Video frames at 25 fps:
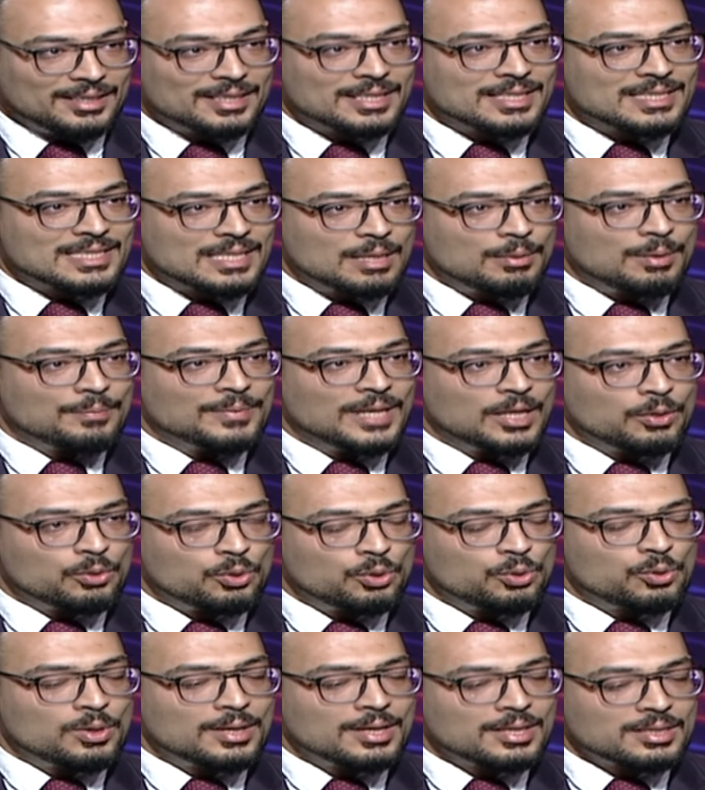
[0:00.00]
السبب لو
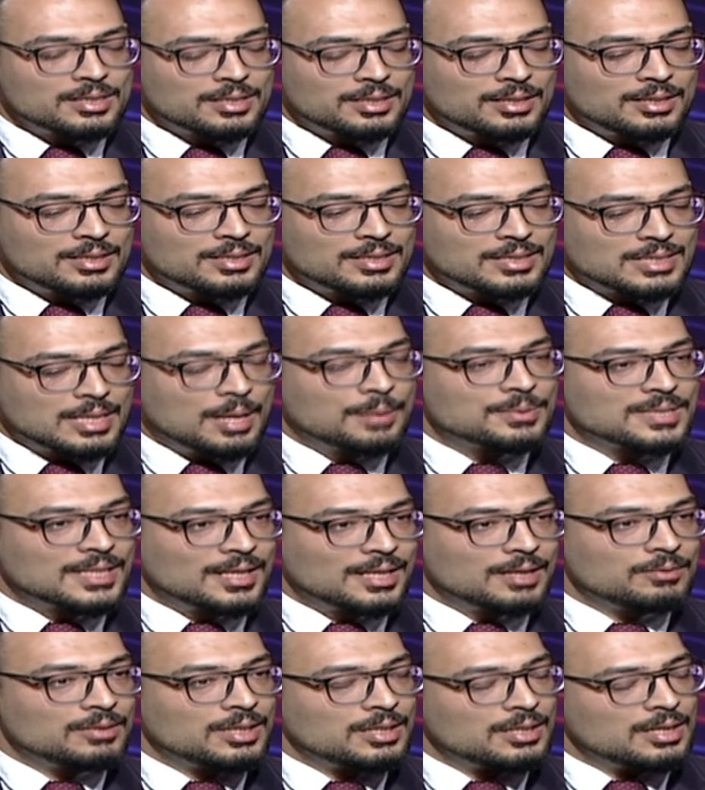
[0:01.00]
هو سبب
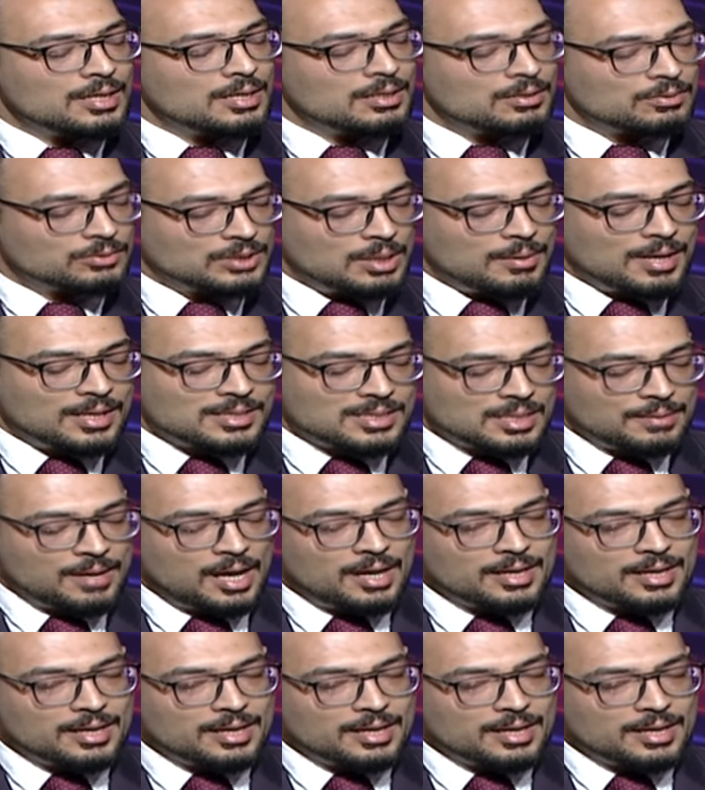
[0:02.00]
ثانوي طبعا زي ما